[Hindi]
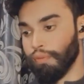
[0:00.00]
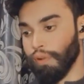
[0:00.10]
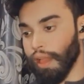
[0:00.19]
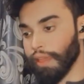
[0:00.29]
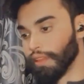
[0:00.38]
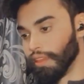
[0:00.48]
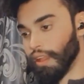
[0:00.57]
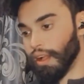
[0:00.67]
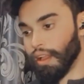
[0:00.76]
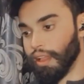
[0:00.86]
फ्लाई
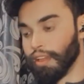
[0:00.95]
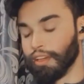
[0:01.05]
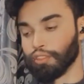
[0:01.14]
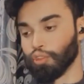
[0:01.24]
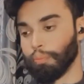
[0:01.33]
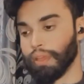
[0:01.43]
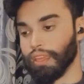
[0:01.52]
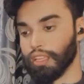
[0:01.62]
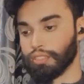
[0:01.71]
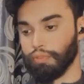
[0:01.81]
किया है तो भाई
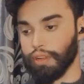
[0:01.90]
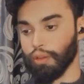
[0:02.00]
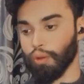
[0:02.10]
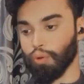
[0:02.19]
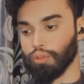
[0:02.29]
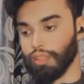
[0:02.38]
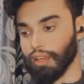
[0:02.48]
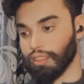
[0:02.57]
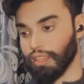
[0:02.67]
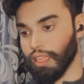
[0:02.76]
इस वीडियो को
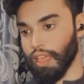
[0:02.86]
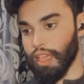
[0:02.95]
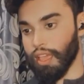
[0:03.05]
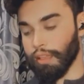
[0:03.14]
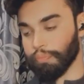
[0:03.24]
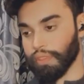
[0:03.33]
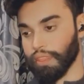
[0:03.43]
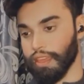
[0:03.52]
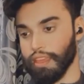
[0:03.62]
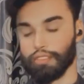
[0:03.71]
देखते हैं
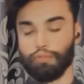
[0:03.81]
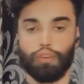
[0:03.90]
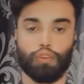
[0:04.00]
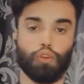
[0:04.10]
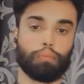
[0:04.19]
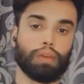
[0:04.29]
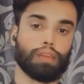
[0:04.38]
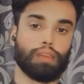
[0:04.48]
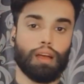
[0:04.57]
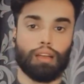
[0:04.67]
कि इस वीडियो
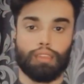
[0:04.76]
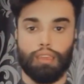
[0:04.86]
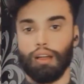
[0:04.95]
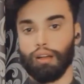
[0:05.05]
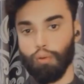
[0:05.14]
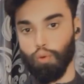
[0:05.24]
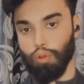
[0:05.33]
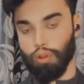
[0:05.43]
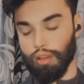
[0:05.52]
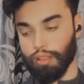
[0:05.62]
में क्या क्या
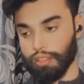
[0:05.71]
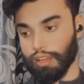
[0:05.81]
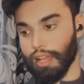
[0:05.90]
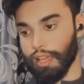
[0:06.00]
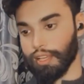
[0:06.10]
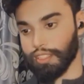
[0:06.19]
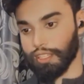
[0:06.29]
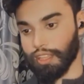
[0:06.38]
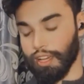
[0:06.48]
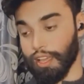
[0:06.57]
और दिखाया
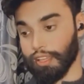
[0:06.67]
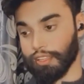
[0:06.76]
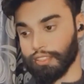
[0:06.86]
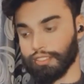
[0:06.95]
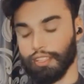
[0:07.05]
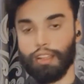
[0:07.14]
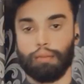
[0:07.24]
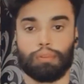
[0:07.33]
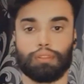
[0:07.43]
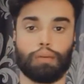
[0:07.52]
जाता है किस
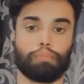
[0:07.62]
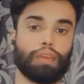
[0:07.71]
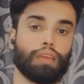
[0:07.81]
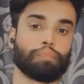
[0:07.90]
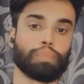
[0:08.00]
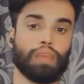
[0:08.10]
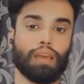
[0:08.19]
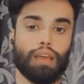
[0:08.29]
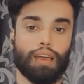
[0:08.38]
तरह मतलब के